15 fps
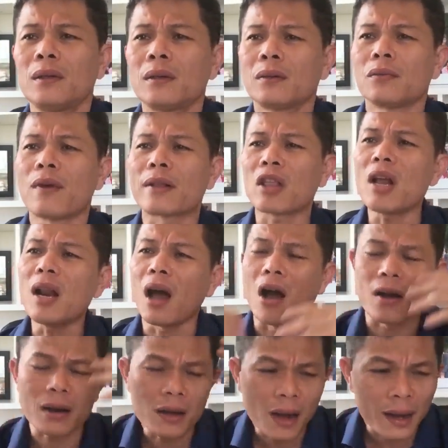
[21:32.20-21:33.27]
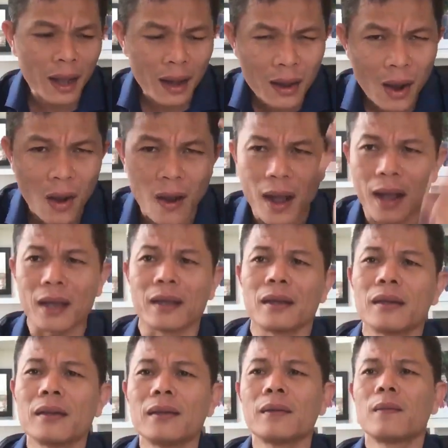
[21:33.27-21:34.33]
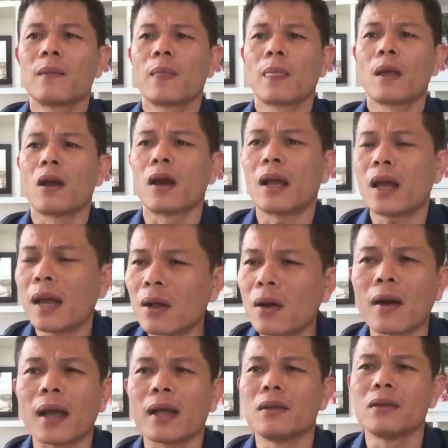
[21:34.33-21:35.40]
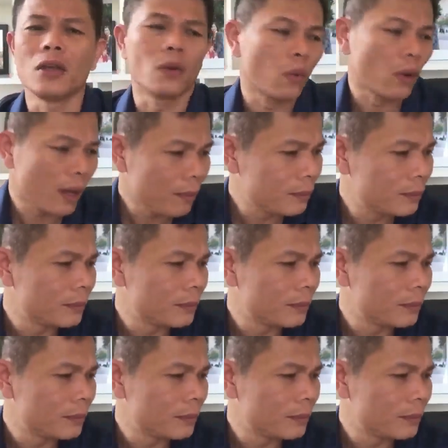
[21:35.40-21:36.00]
và thế là họ cứ lôi hơi hoài họ lôi hơi hoài nhiều lắm